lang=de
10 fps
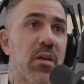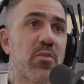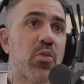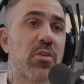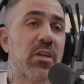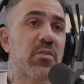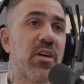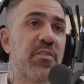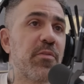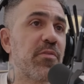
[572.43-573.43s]
Hast du Kontakt zu
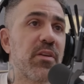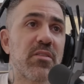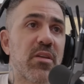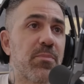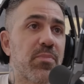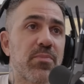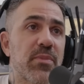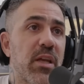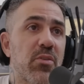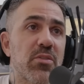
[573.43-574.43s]
Haftbefehl? Ich habe
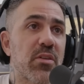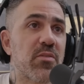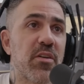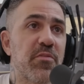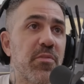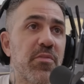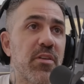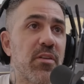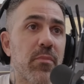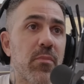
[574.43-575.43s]
keinen Kontakt zu Haftbefehl.